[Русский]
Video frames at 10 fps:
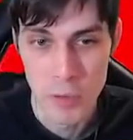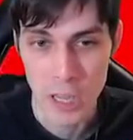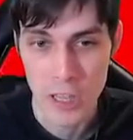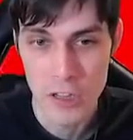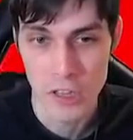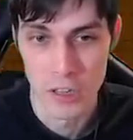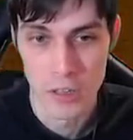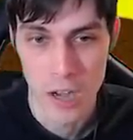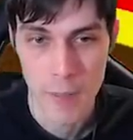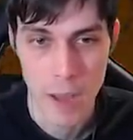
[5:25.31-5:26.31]
Прикиньте,
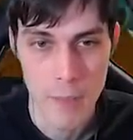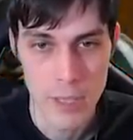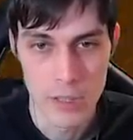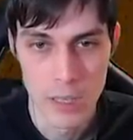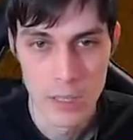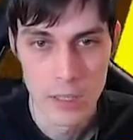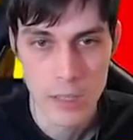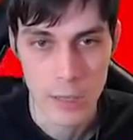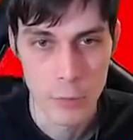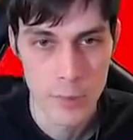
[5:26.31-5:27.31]
Об обидно.
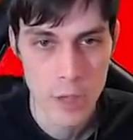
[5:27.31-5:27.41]
Так, ну